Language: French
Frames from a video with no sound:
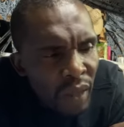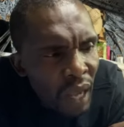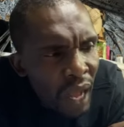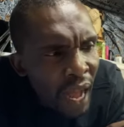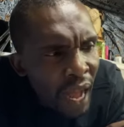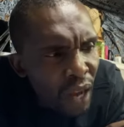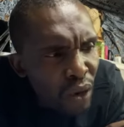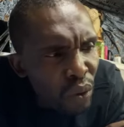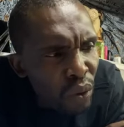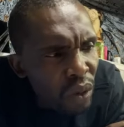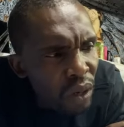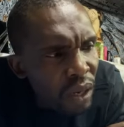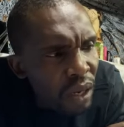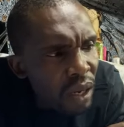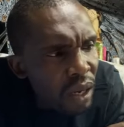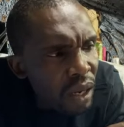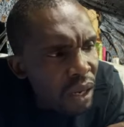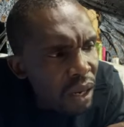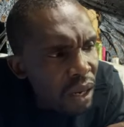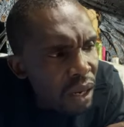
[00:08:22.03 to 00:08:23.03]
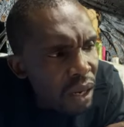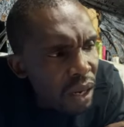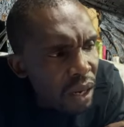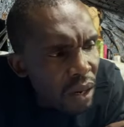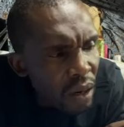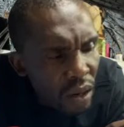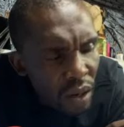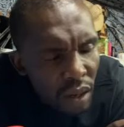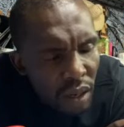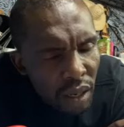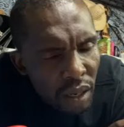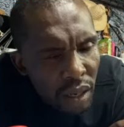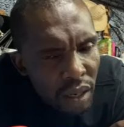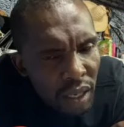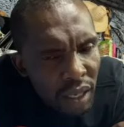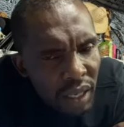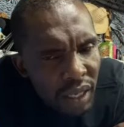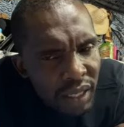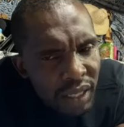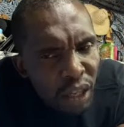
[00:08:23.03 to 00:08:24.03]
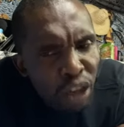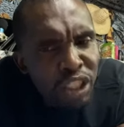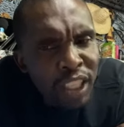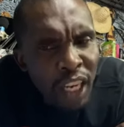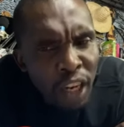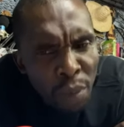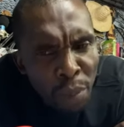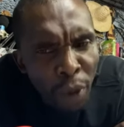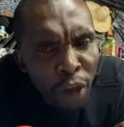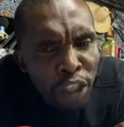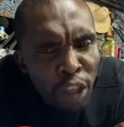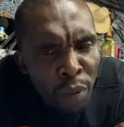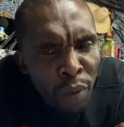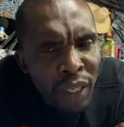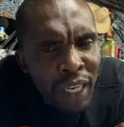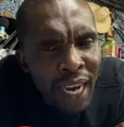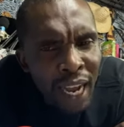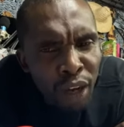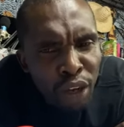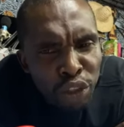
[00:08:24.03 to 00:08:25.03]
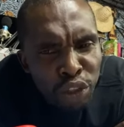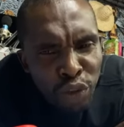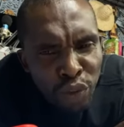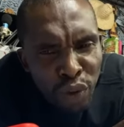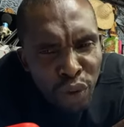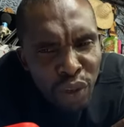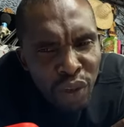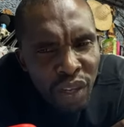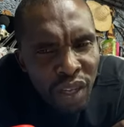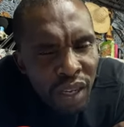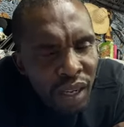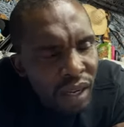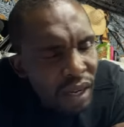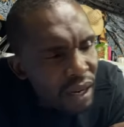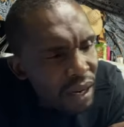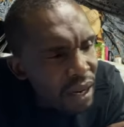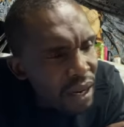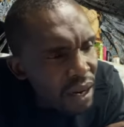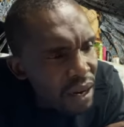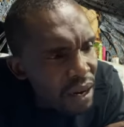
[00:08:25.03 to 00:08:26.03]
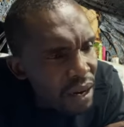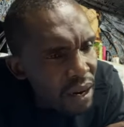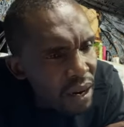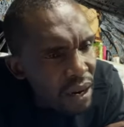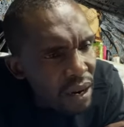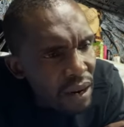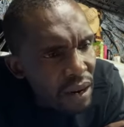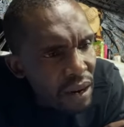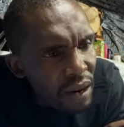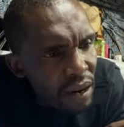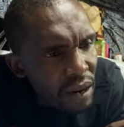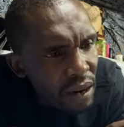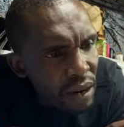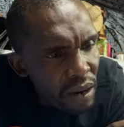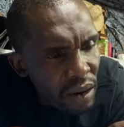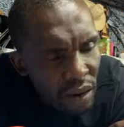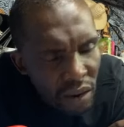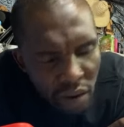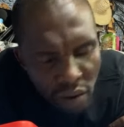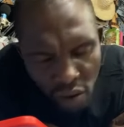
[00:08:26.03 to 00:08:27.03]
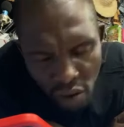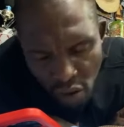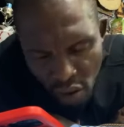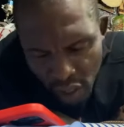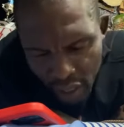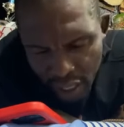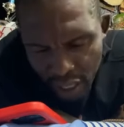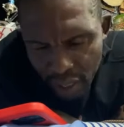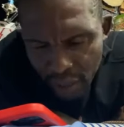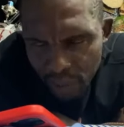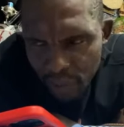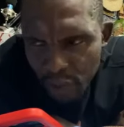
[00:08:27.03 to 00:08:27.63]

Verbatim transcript: Allô Oui, maître. c'est le genre de porte-monnaie là que tu veux Oui, maître. Ok.